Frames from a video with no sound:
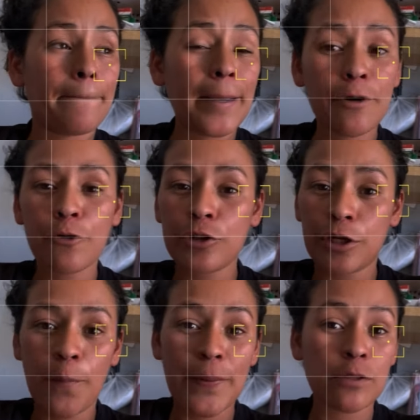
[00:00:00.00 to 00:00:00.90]
pero no
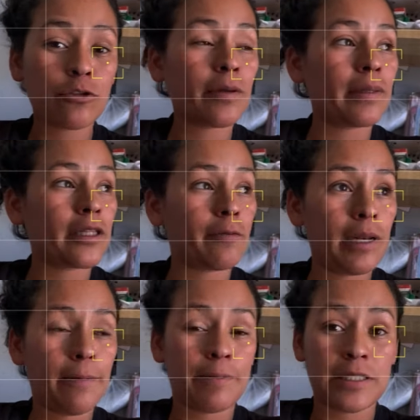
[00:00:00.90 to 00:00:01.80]
tengo pienso de
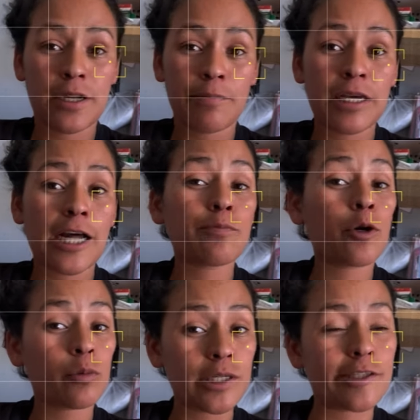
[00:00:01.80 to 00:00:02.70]
meterme en la piscina, amigas,
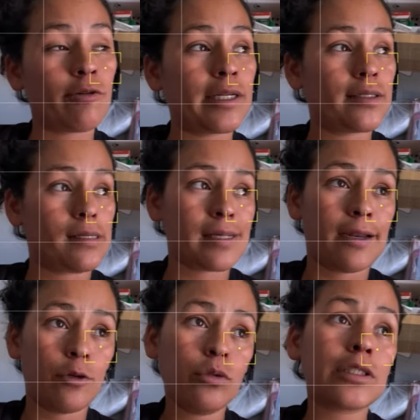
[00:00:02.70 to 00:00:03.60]
por cuestiones de
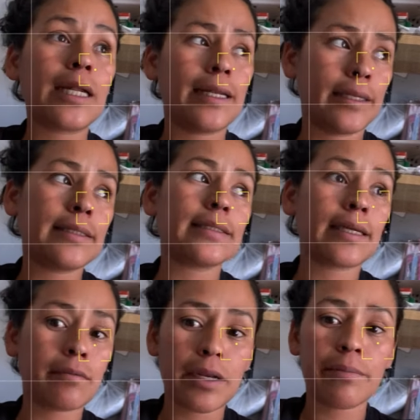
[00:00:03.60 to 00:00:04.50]
salud. Selene sí
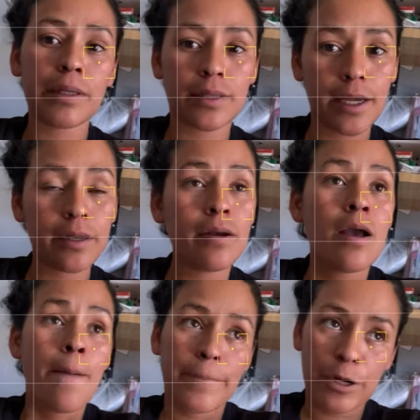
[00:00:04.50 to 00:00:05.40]
se quiere meter,
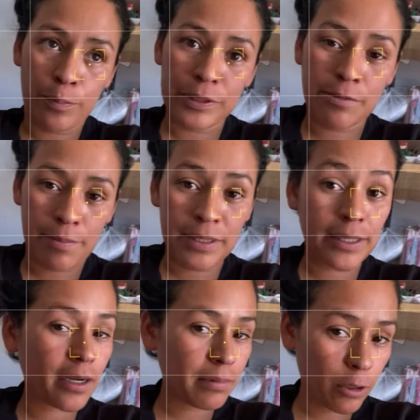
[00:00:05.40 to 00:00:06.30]
pero pues se va a
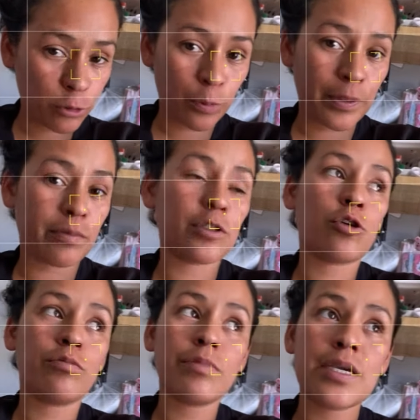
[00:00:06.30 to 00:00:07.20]
meter ahí bajo
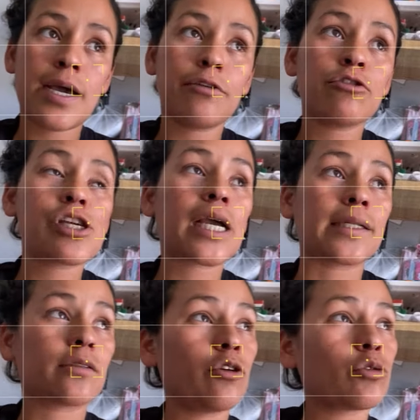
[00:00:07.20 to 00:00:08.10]
supervisión mía, ¿no,
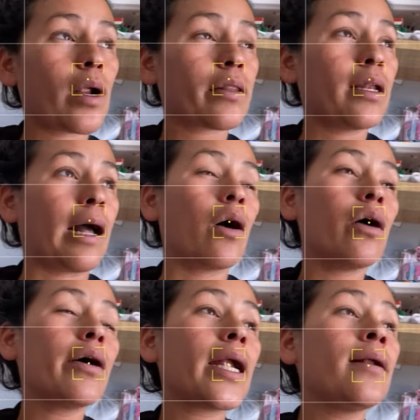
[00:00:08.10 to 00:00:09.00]
chicas? Dios guarde la
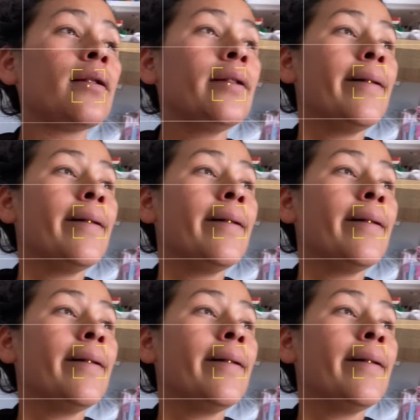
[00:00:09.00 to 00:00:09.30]
hora.